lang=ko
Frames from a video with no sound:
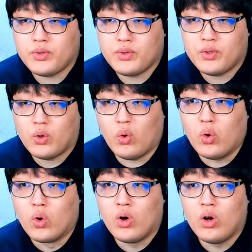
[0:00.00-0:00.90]
오
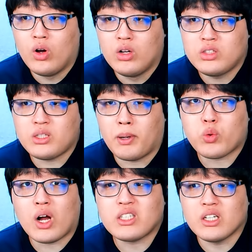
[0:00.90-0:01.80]
진짜 발톱
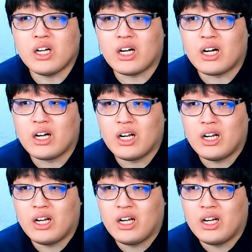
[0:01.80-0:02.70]
깎잖아
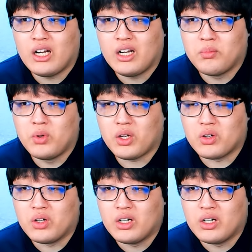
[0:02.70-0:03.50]
뭐야 이거